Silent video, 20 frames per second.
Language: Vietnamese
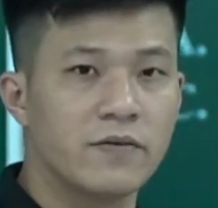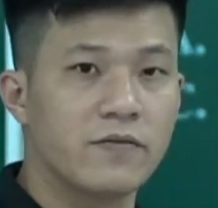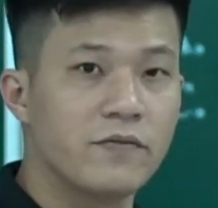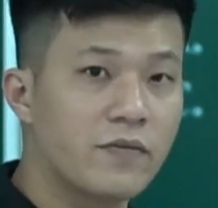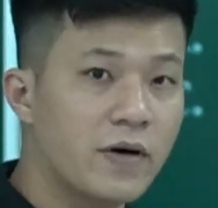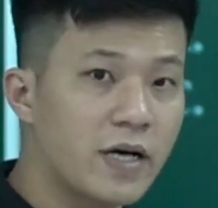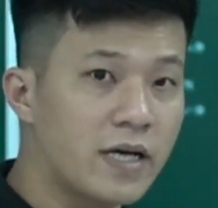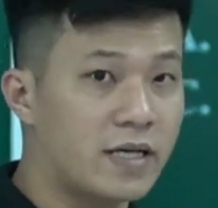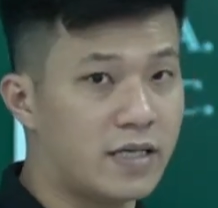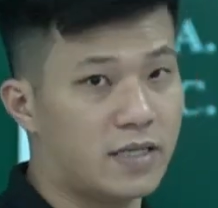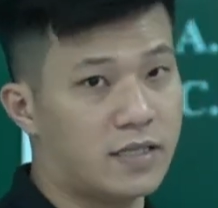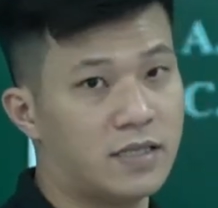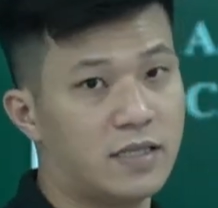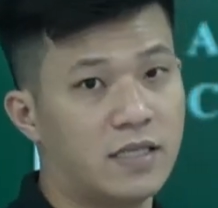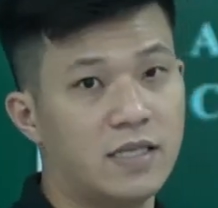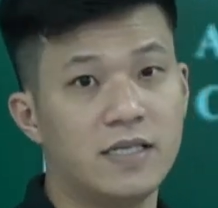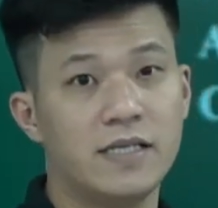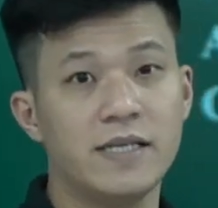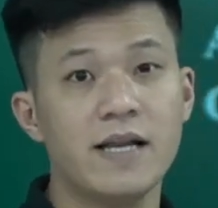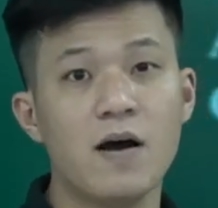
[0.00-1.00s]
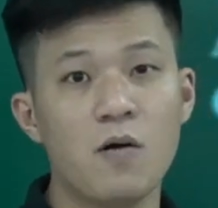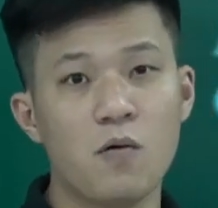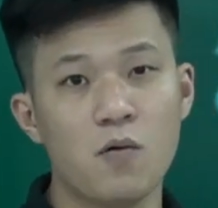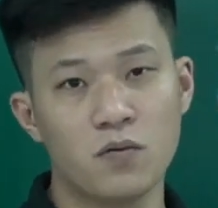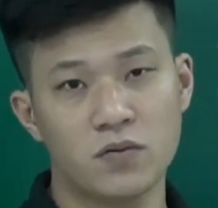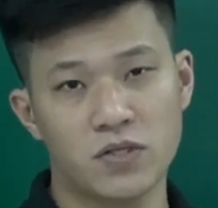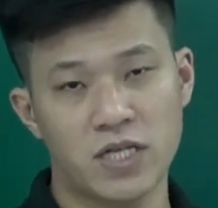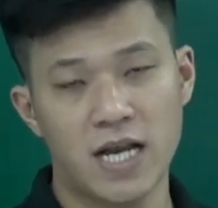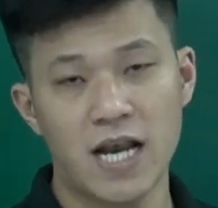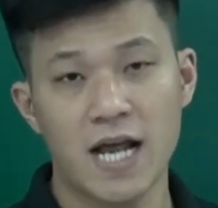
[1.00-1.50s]
Vậy thì
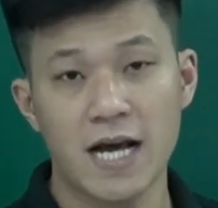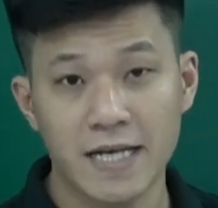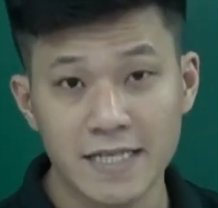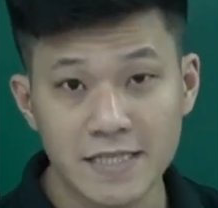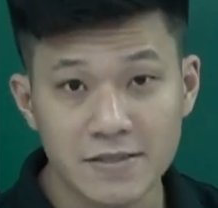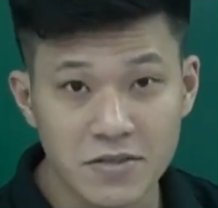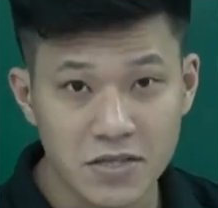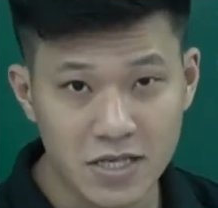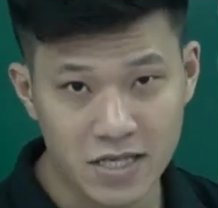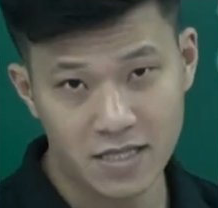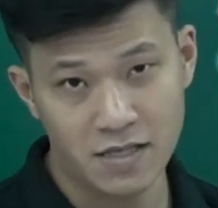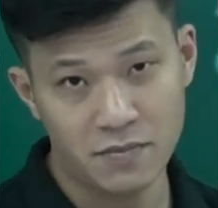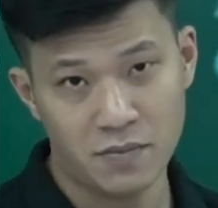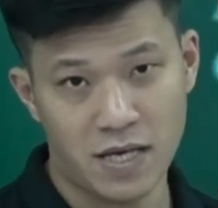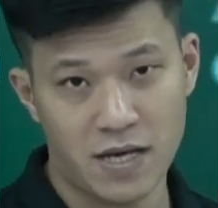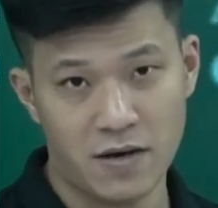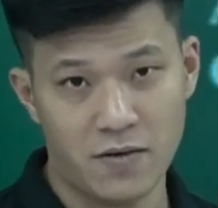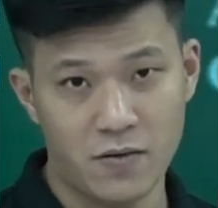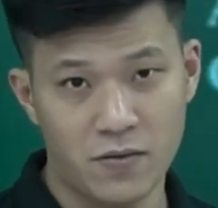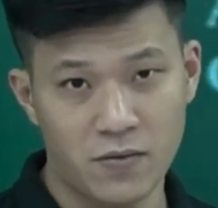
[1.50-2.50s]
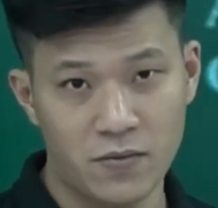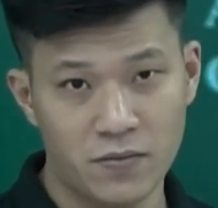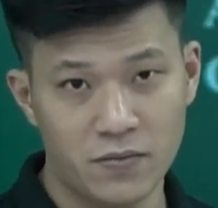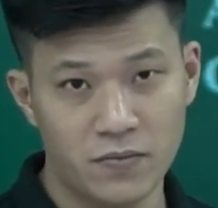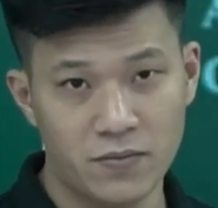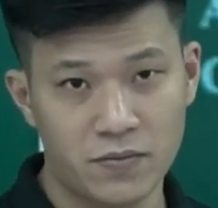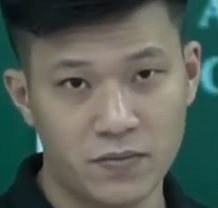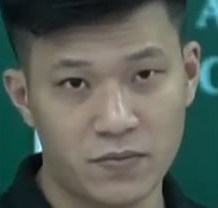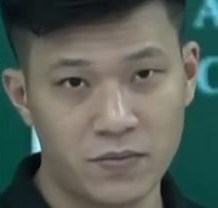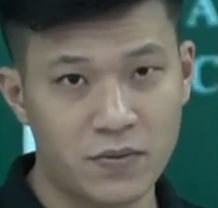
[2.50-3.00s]
đâu sẽ là cái dự kiện tiếp theo?
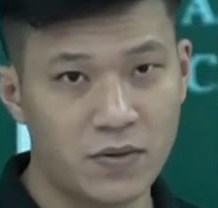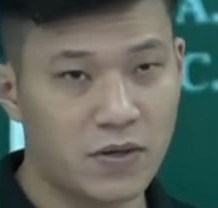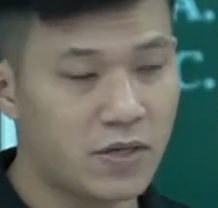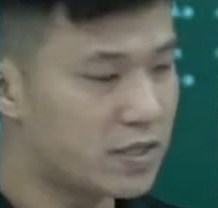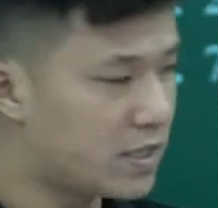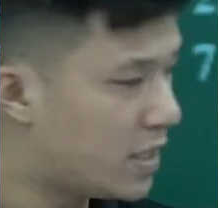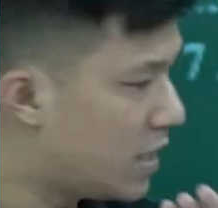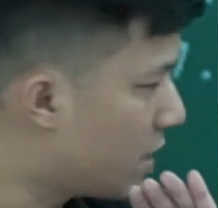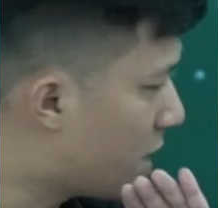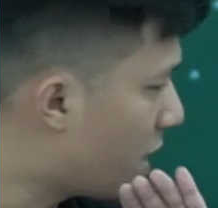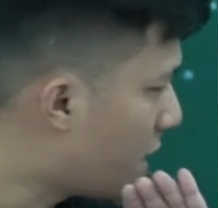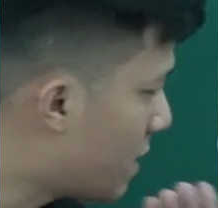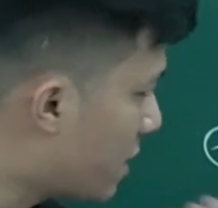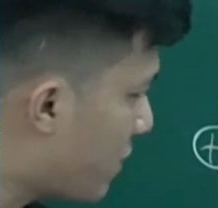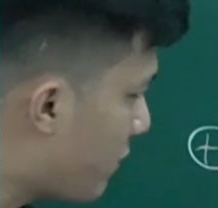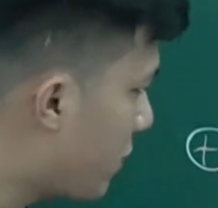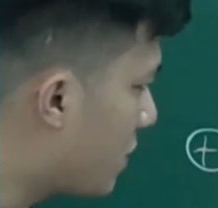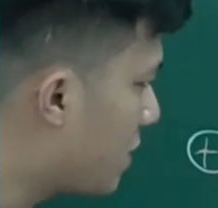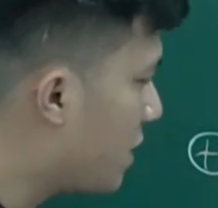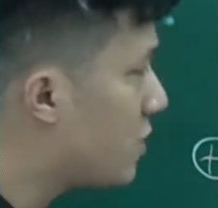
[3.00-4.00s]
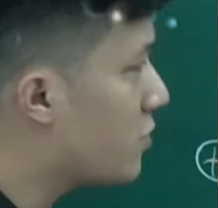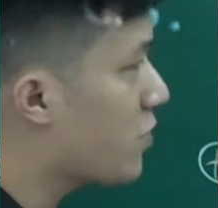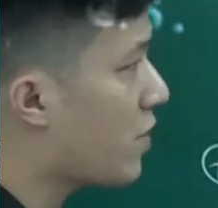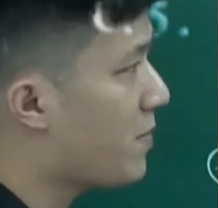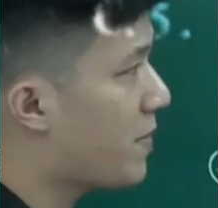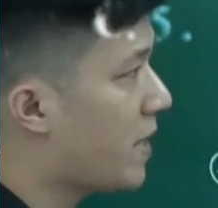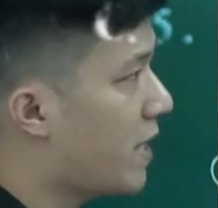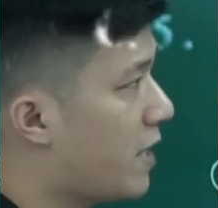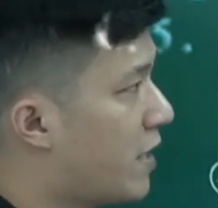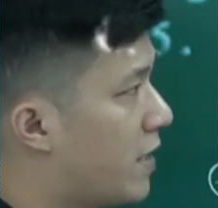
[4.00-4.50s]
thì thầy sẽ phân tích cho
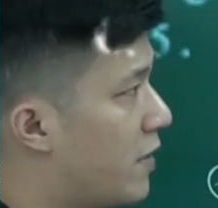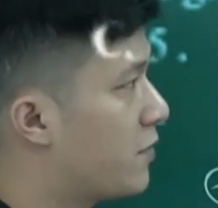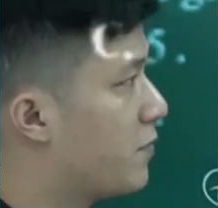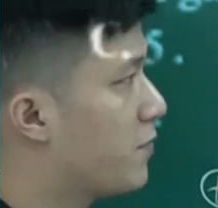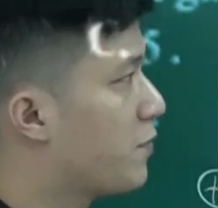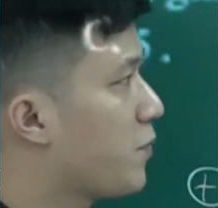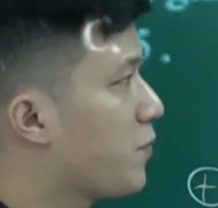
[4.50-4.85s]
em nghe này